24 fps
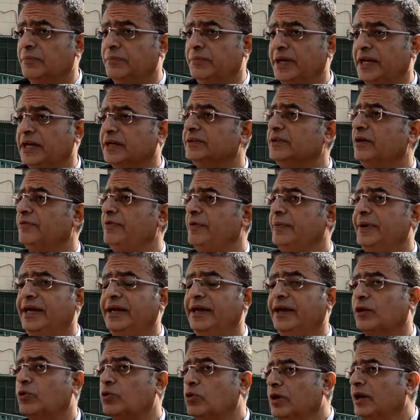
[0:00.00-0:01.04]
بالاضافه بقى
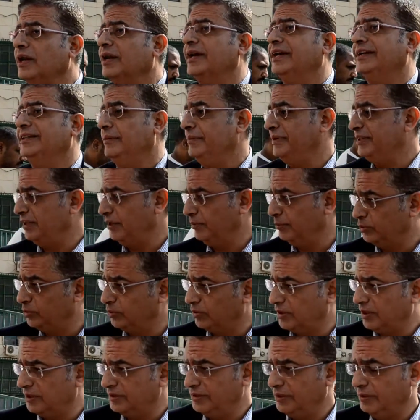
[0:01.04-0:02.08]
الى كل الخدمات اللي
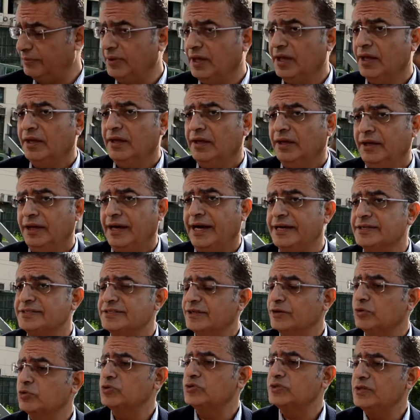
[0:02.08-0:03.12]
بتقدم
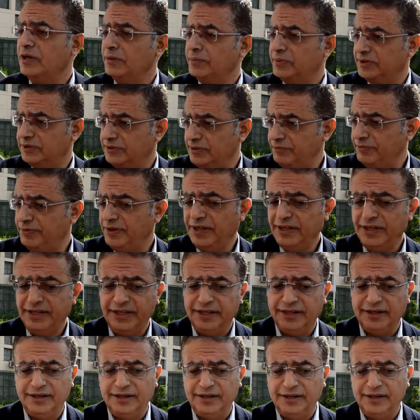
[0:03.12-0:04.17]
عايزين نوصل
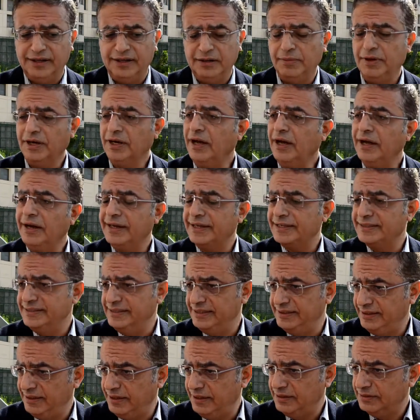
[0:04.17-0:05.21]
بالطفل لمرحله
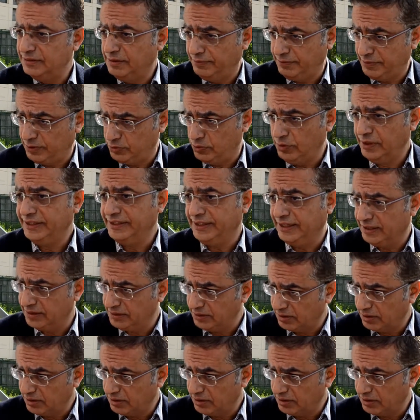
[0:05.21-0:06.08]
جديده طفل ذو الاحتياجات